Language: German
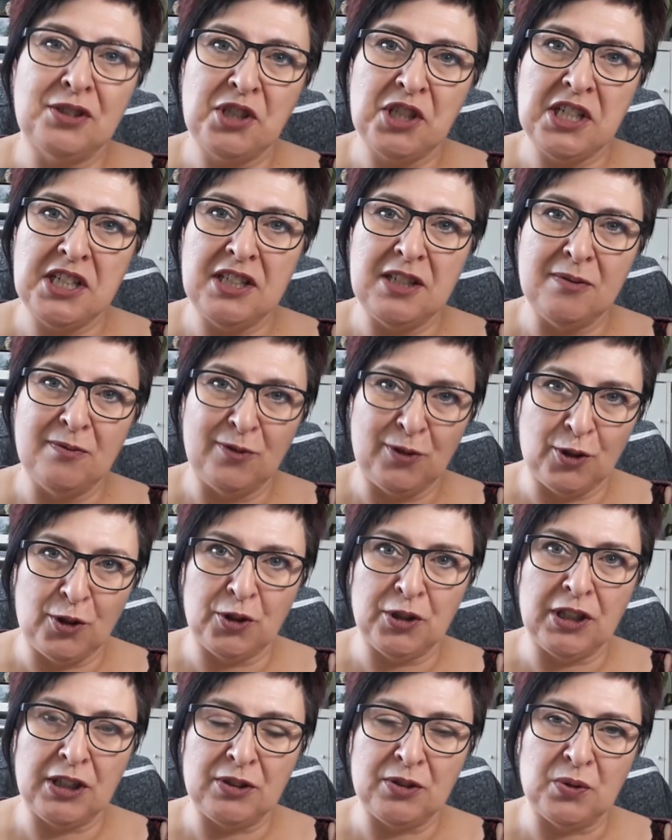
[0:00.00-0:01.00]
steht im
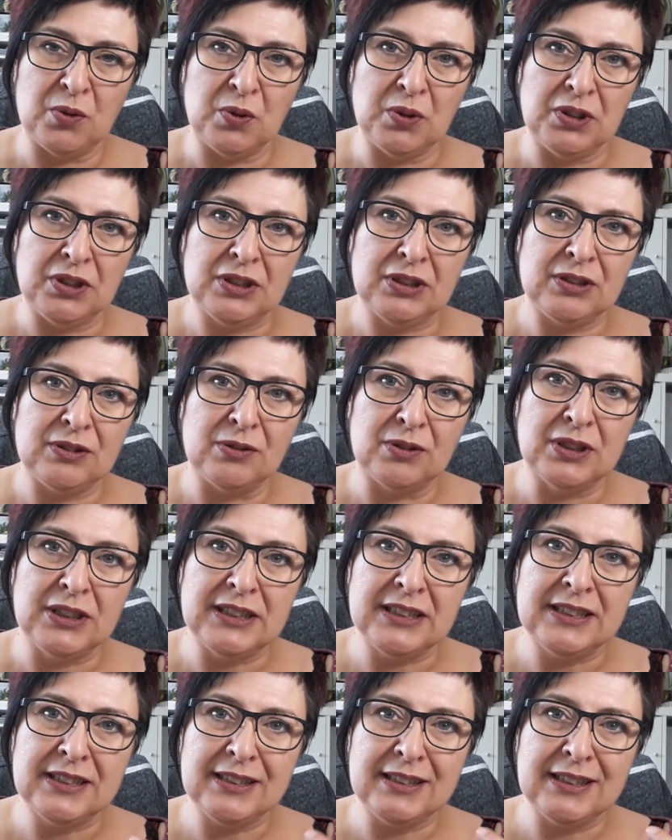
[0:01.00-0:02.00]
Vordergrund
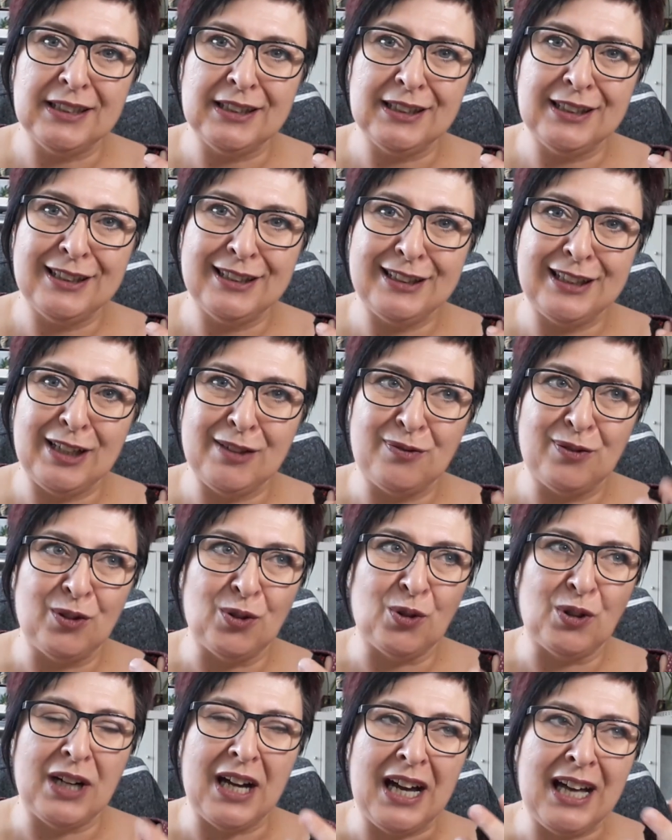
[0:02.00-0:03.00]
und äh, der
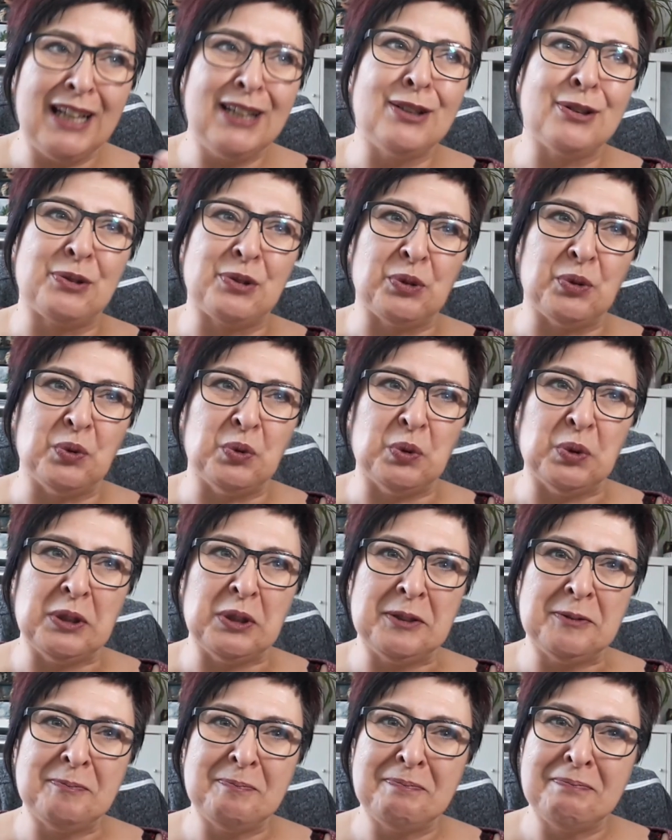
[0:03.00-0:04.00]
florale
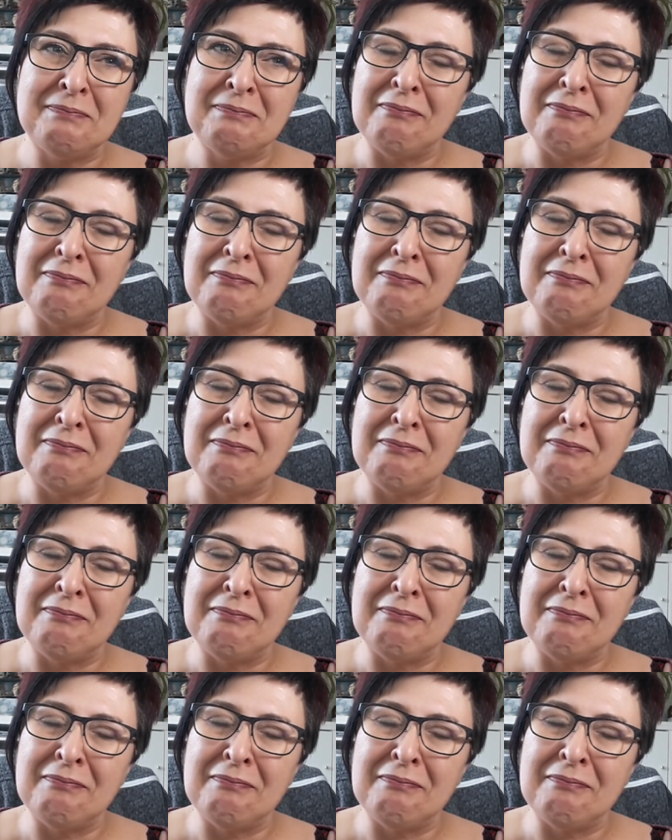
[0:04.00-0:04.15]
Ton